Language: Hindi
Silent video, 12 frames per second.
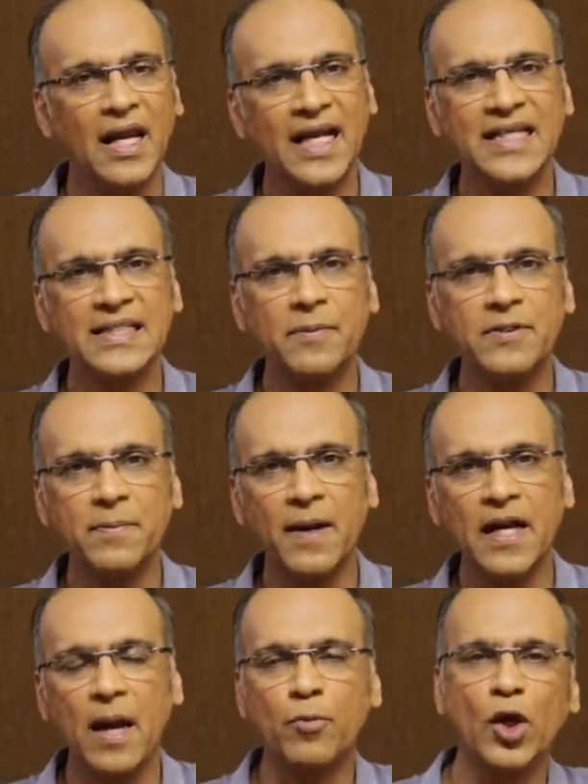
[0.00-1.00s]
लेकिन सबसे
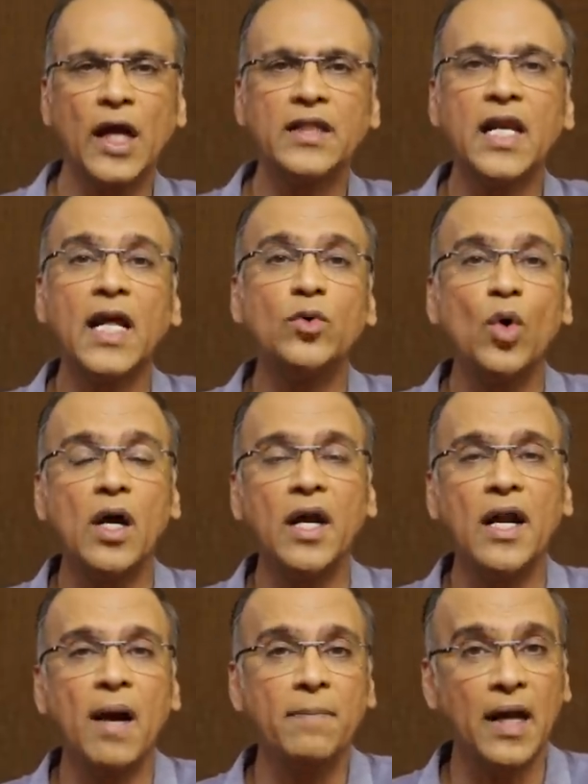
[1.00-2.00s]
पहले आपको याद दिला दूं
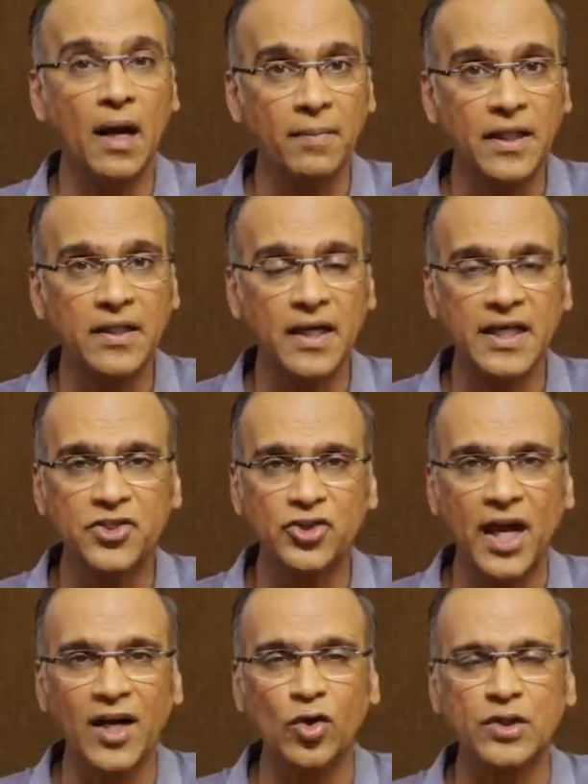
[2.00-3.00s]
अगर आपने अभी तक इस
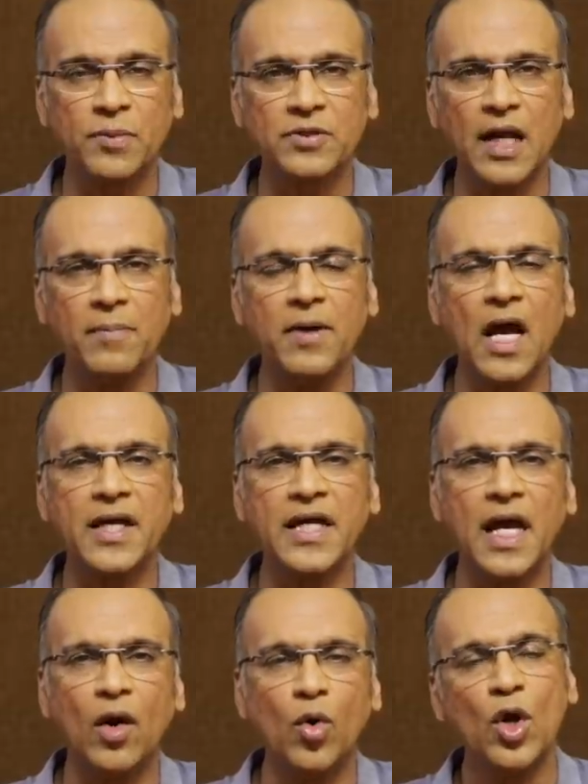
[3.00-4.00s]
चैनल को सब्सक्राइब ना
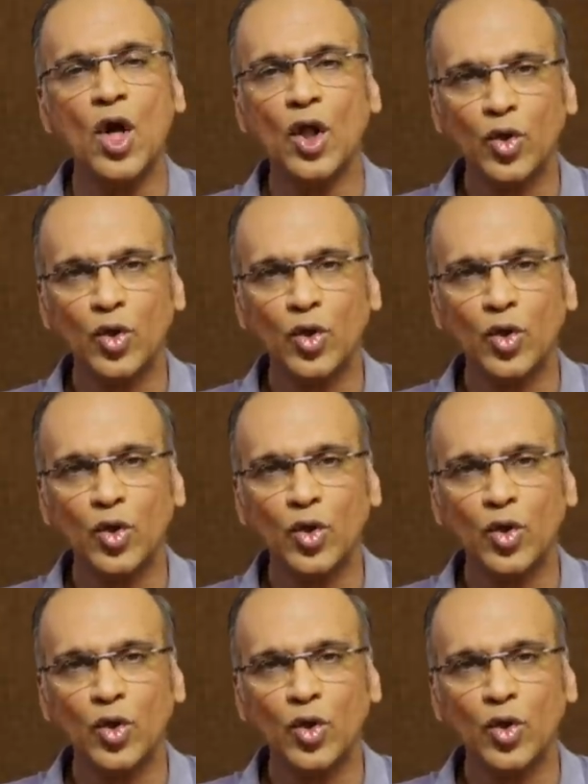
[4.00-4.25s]
किया हो